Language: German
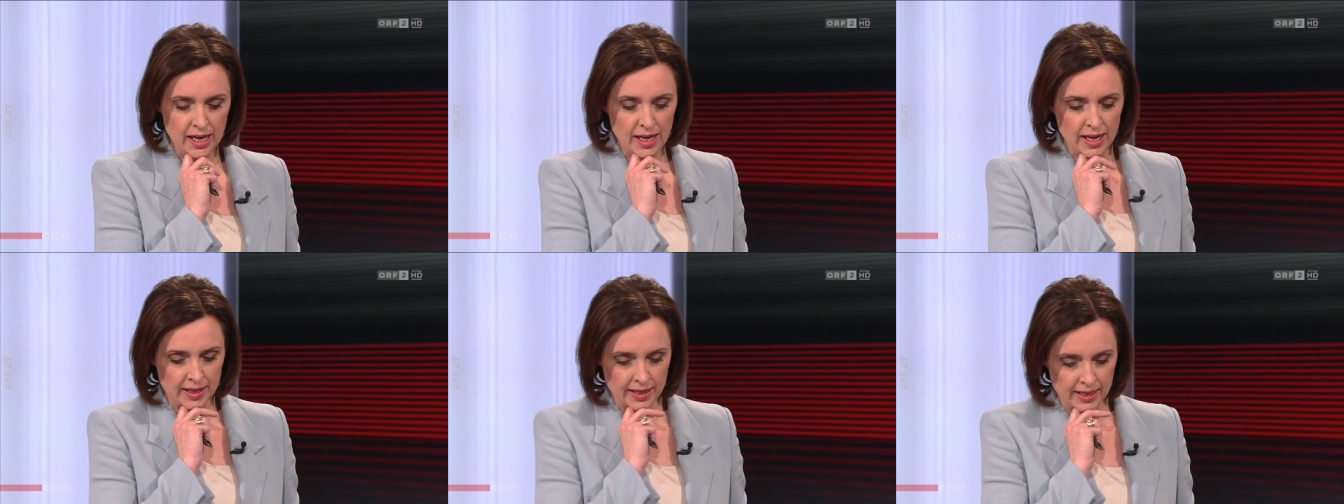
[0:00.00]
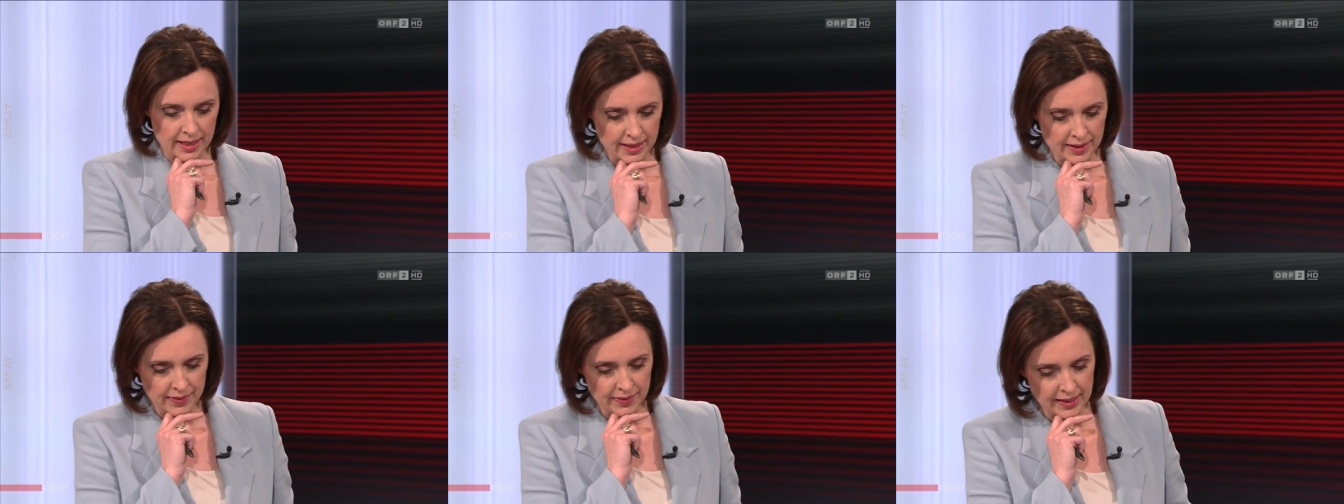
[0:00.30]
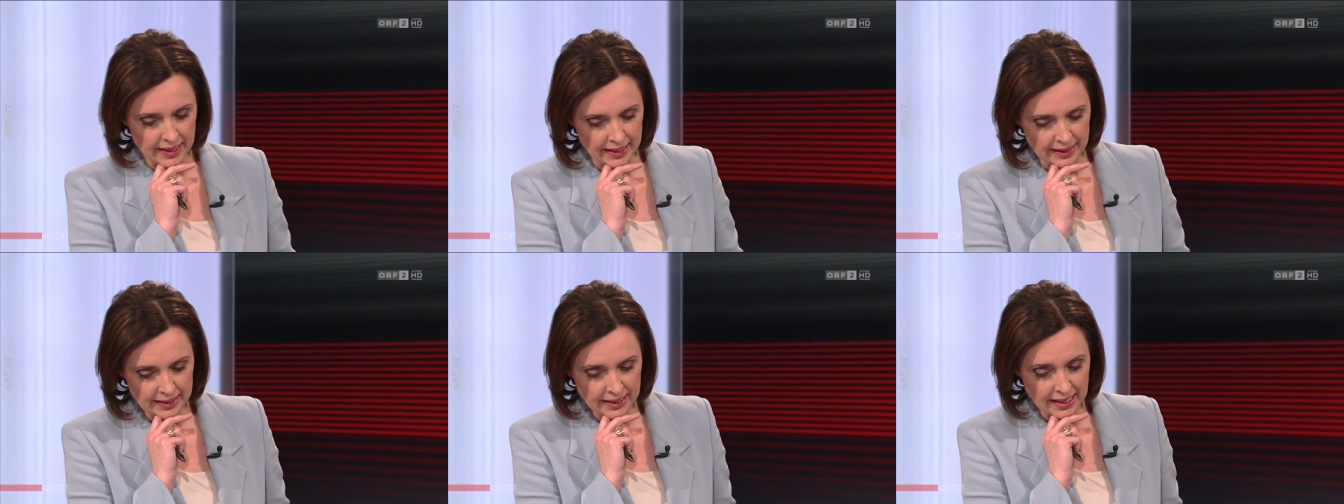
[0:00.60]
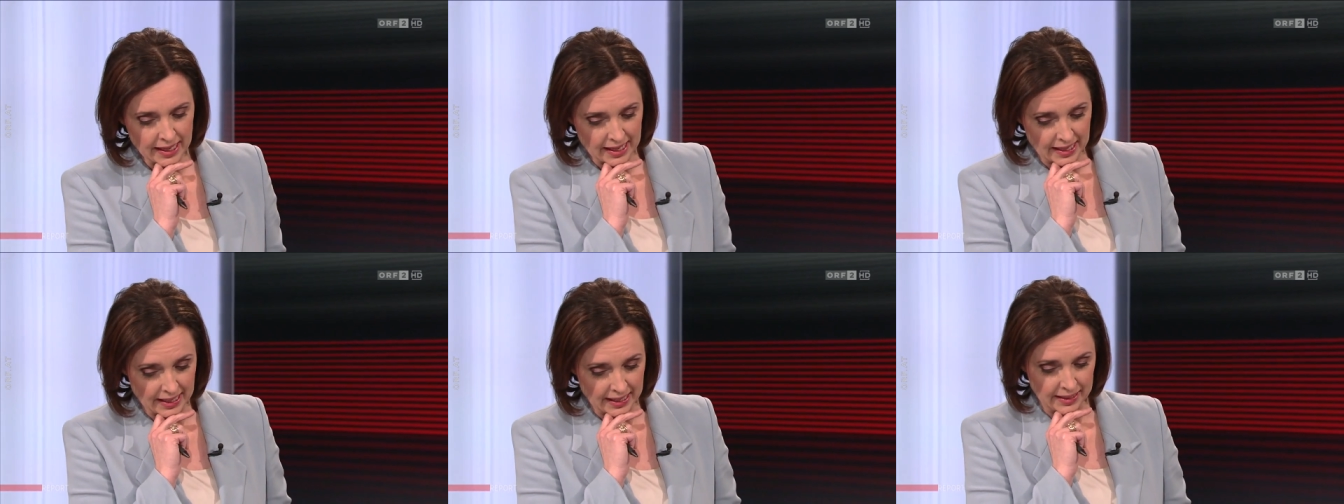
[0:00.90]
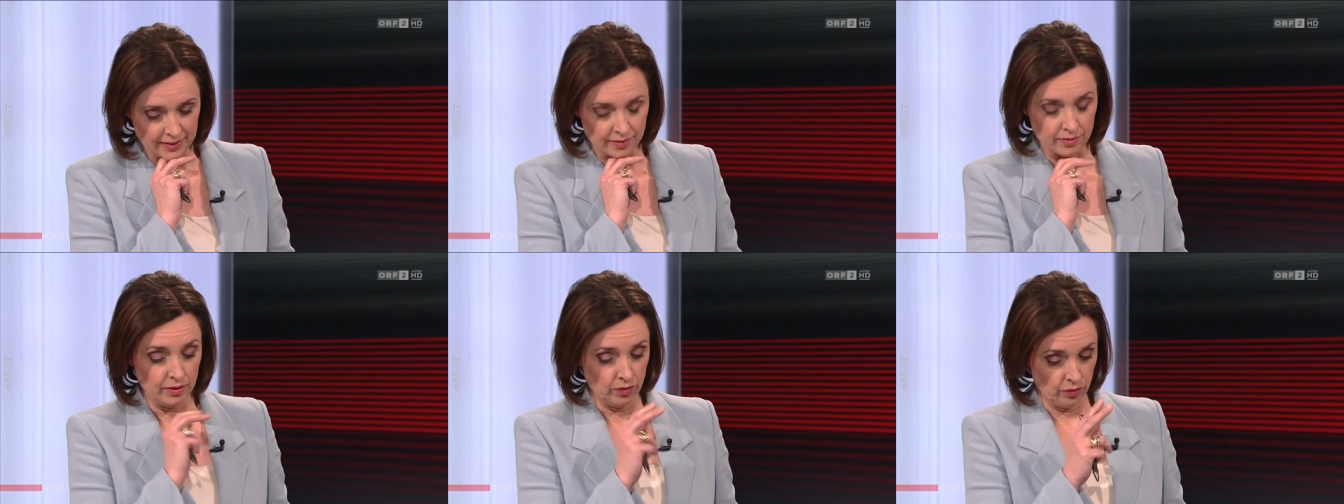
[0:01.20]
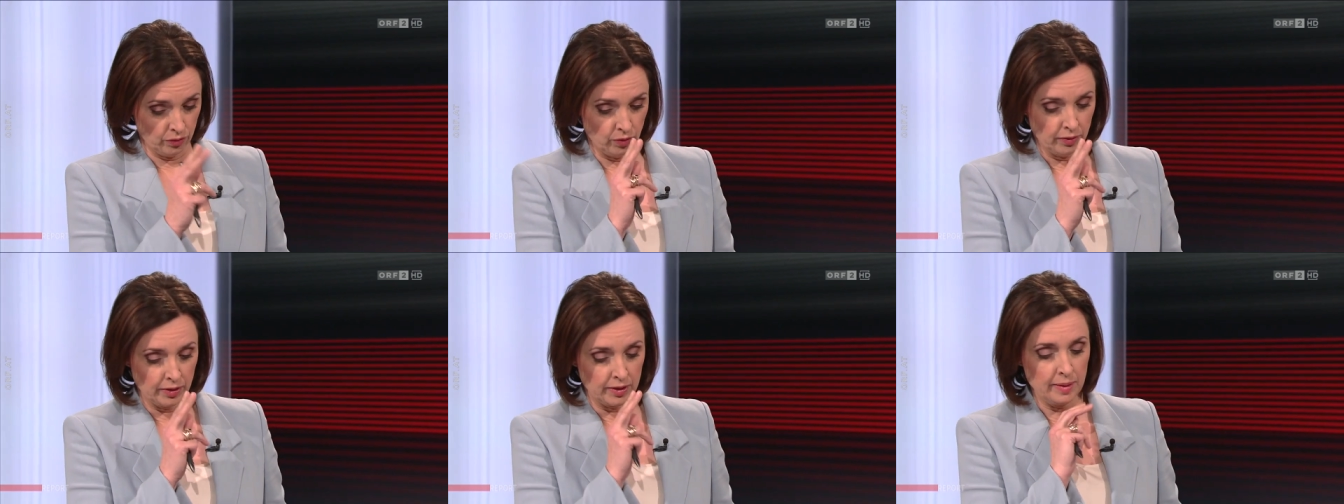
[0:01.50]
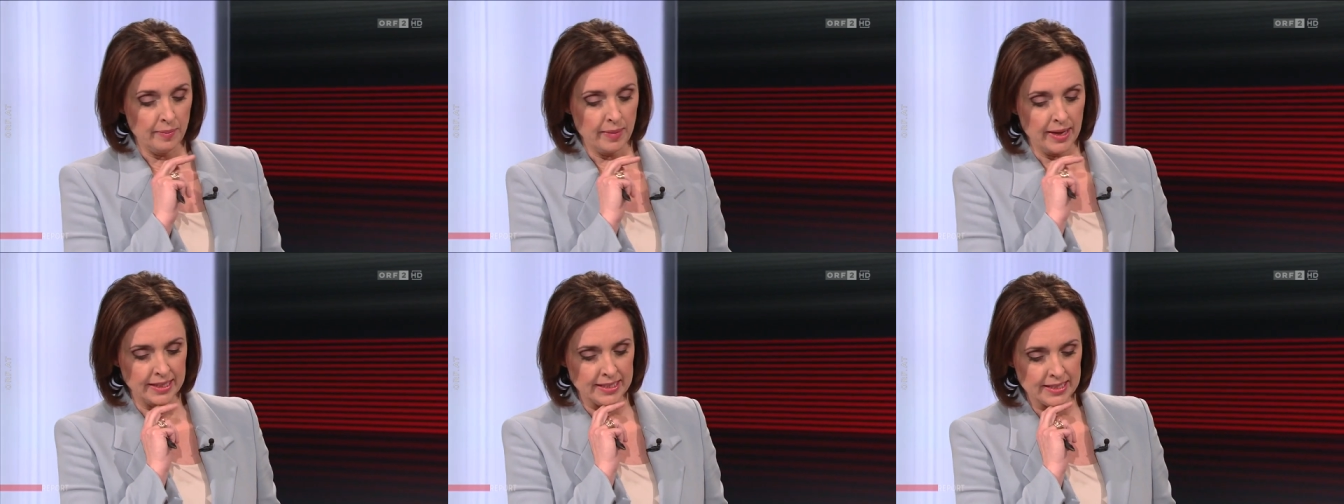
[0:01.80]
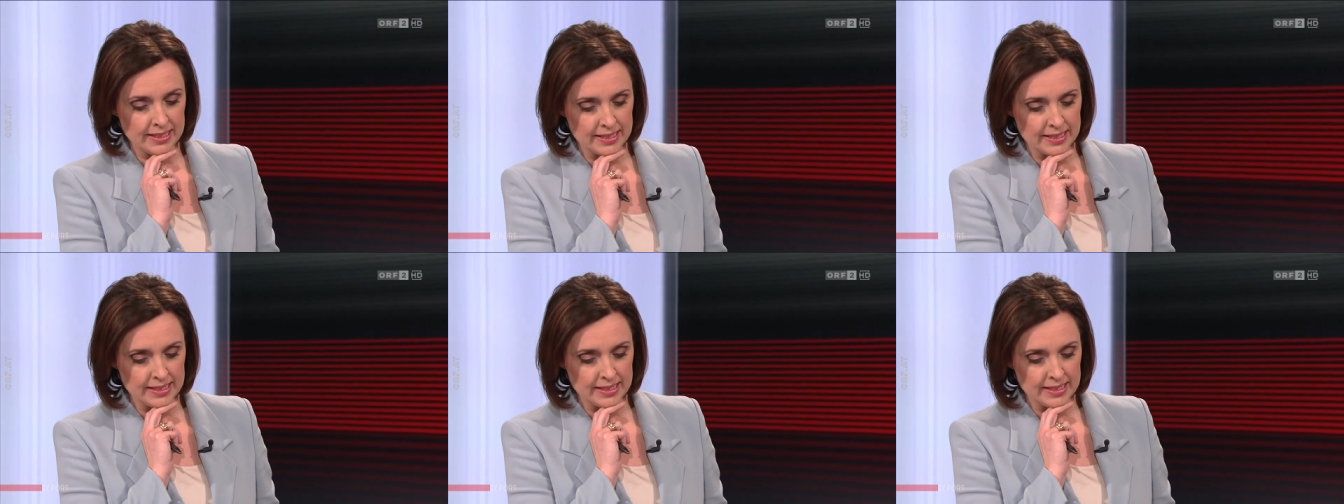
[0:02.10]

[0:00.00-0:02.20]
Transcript: äh, denn ein gemeint ist